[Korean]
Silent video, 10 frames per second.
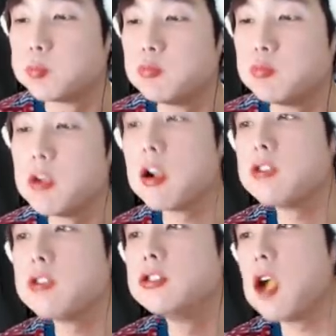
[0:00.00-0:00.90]
근데 얘가
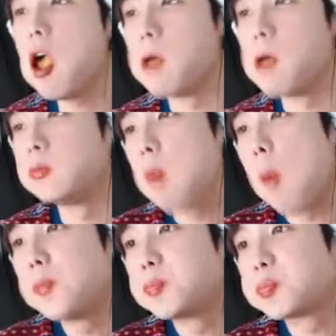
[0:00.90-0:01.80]
진짜
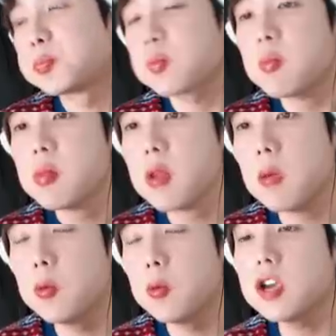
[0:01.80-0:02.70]

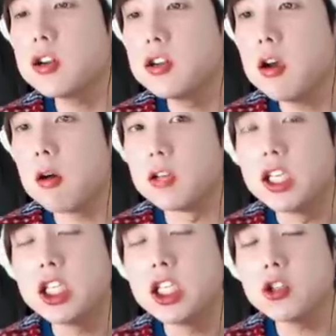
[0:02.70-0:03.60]
모자를요
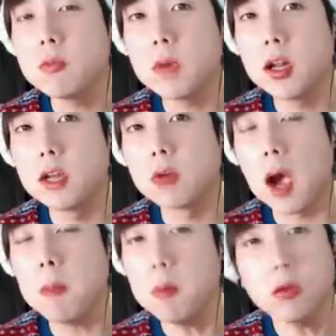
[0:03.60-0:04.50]
2년 전만 해도
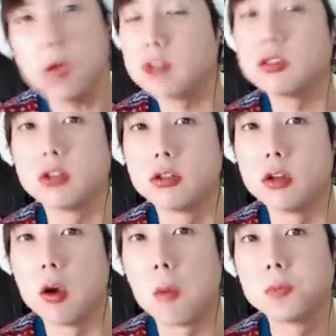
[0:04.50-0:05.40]
한 번도 안
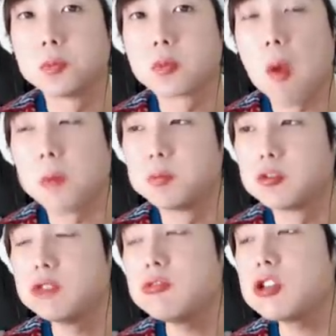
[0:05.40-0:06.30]
썼었어요
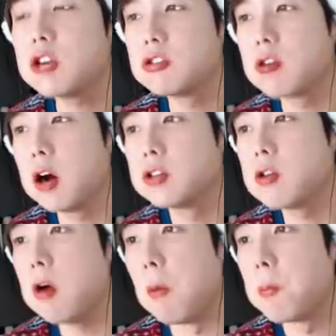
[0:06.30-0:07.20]
20살
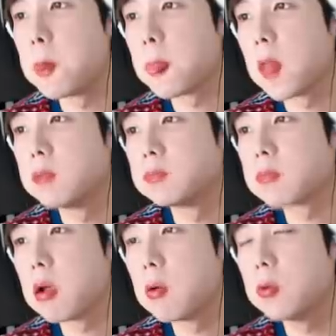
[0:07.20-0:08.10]
들어와서
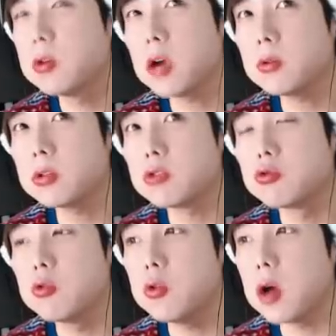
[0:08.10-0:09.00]
고등학교 때
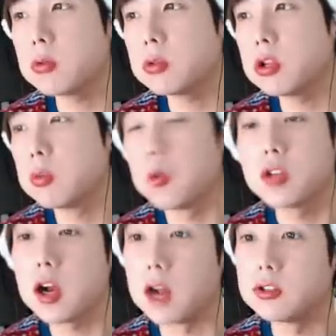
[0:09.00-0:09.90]
중고등학교 때도
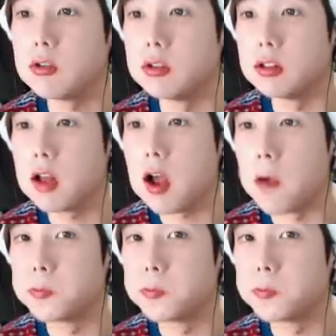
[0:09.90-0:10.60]
모자를 안 썼는데